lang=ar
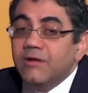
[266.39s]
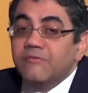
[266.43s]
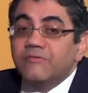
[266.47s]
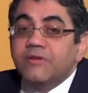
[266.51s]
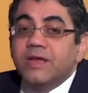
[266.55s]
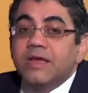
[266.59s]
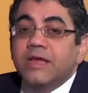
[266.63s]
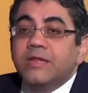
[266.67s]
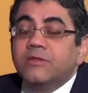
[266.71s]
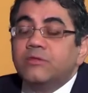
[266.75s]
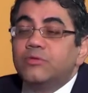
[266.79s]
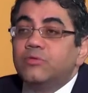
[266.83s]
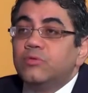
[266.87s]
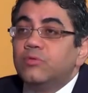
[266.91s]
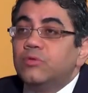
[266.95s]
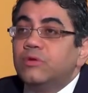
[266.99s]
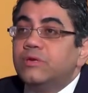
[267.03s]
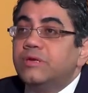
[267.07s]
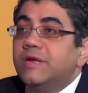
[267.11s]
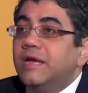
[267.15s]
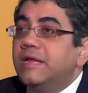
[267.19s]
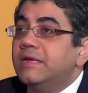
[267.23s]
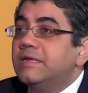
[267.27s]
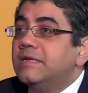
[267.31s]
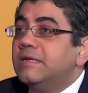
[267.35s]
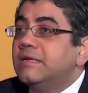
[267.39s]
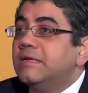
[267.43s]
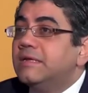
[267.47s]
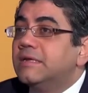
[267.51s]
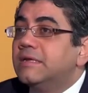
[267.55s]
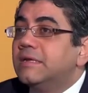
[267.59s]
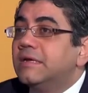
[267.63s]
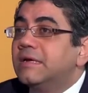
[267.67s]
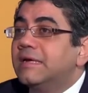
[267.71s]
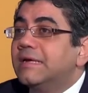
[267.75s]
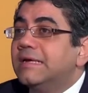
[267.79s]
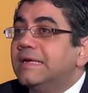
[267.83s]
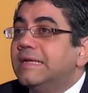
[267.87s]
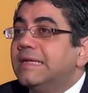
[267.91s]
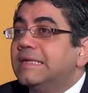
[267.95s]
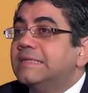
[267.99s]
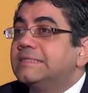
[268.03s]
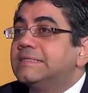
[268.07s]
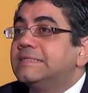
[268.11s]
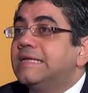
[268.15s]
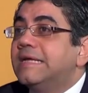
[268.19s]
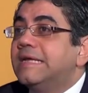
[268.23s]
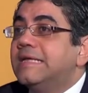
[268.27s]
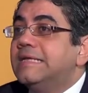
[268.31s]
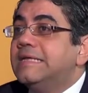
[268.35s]
فينتج جنين غير
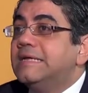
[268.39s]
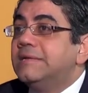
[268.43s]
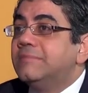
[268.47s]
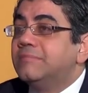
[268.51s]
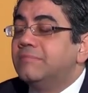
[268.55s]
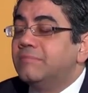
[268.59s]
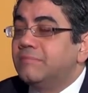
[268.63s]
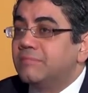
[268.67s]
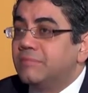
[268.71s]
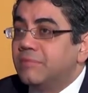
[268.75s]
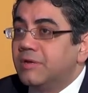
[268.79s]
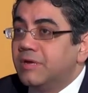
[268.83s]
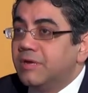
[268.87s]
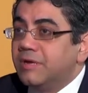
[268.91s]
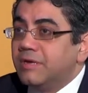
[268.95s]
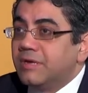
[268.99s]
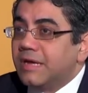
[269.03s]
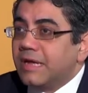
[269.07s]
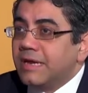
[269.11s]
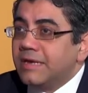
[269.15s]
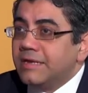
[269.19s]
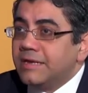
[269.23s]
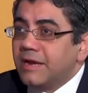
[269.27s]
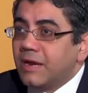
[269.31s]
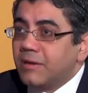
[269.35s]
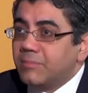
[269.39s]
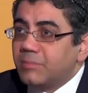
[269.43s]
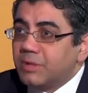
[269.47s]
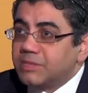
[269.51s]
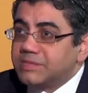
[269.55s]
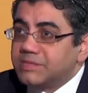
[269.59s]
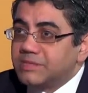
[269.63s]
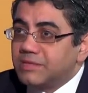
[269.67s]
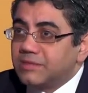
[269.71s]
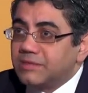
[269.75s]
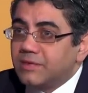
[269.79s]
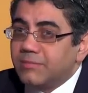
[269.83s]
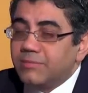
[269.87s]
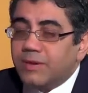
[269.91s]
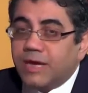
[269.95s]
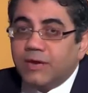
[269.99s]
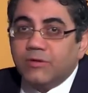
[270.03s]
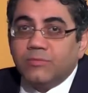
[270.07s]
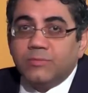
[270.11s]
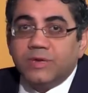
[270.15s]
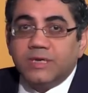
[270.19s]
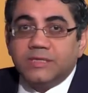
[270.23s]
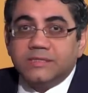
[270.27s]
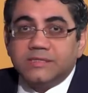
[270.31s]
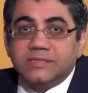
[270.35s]
سليم خلينا نبسط
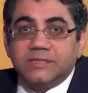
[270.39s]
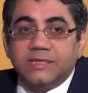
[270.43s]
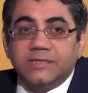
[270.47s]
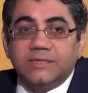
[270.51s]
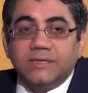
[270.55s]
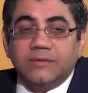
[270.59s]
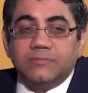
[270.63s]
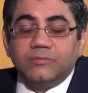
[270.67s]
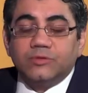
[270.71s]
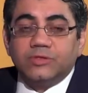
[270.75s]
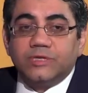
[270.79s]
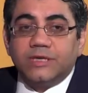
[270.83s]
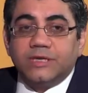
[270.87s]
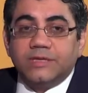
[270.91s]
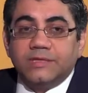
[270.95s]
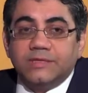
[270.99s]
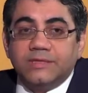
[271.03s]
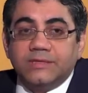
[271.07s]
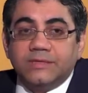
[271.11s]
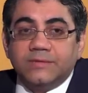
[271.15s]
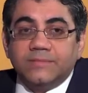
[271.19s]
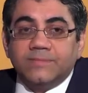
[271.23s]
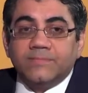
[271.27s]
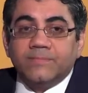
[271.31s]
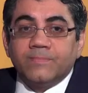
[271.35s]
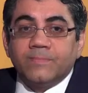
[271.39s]
المعلومة للسادة المشاهدين